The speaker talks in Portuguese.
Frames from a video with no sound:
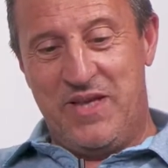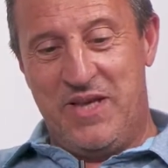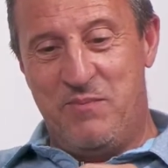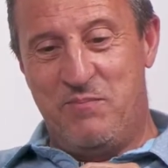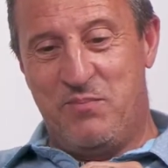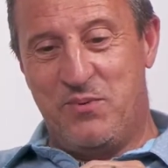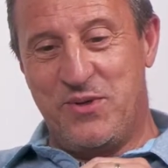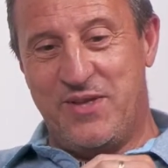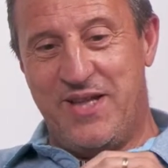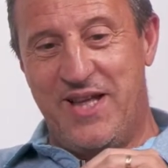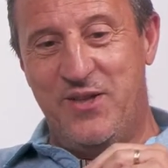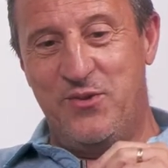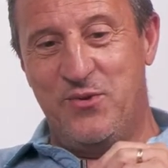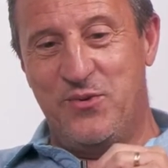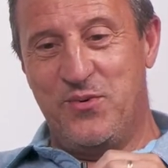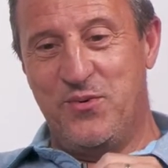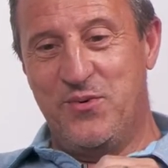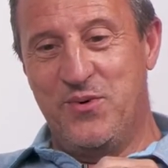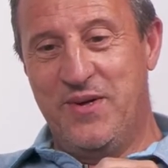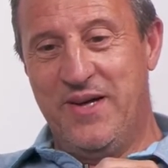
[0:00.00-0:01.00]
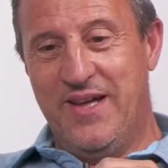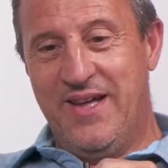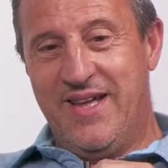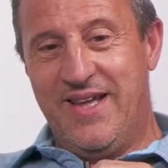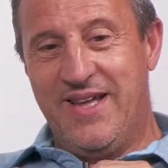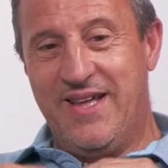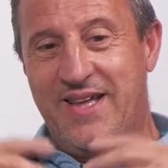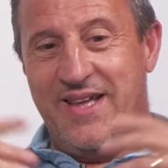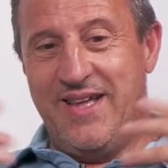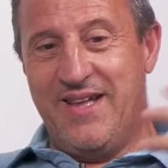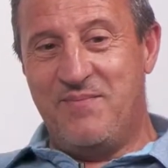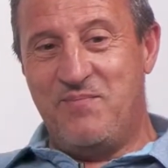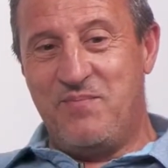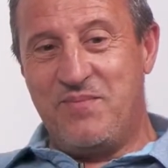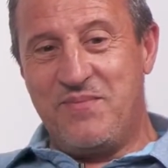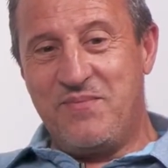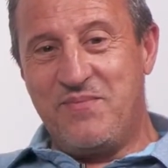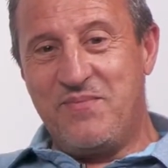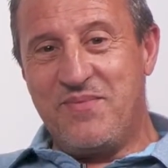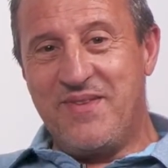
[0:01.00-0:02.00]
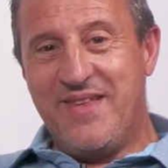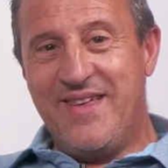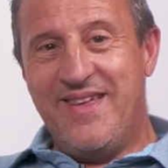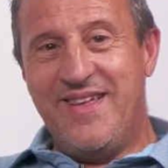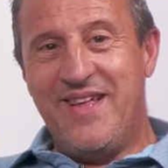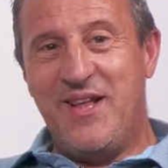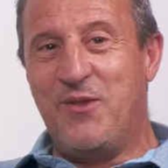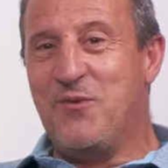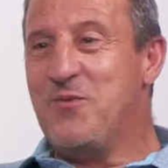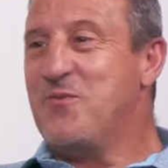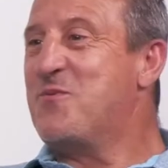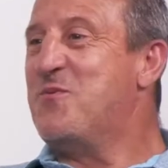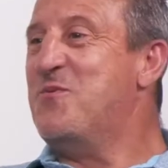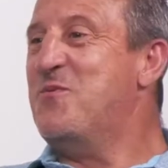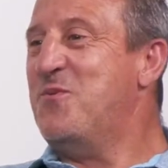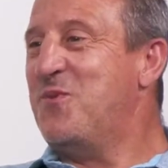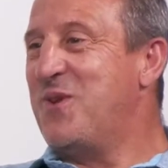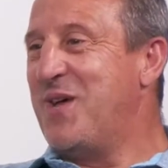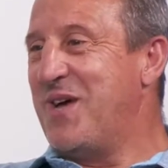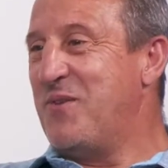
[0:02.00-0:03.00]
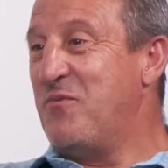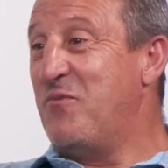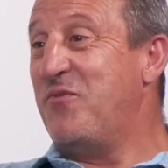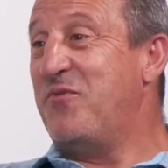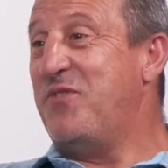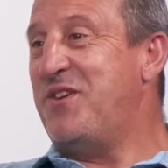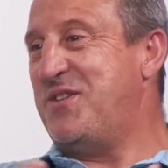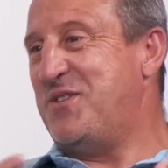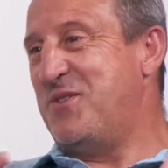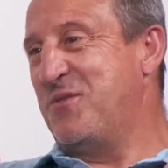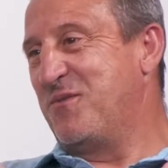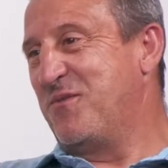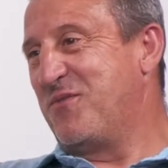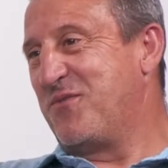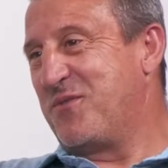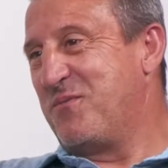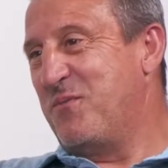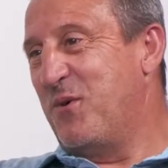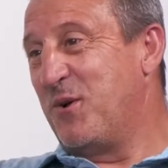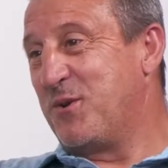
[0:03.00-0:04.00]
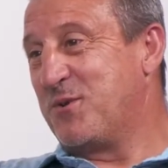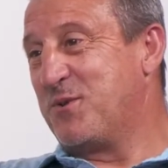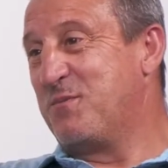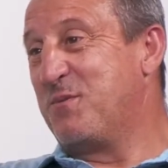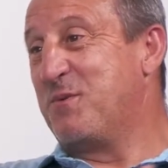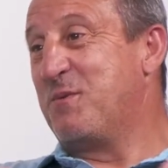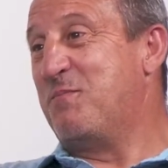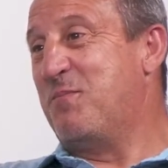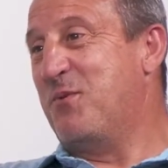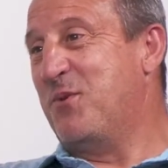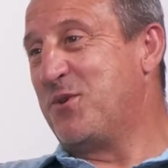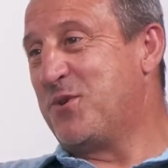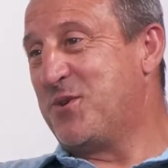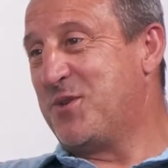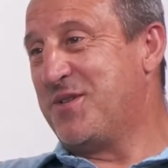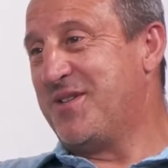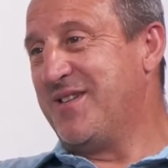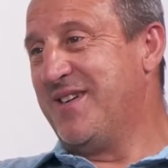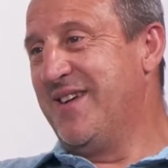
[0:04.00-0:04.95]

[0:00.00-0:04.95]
E portanto, eh, a loucura, o vício do futebol sobrepôs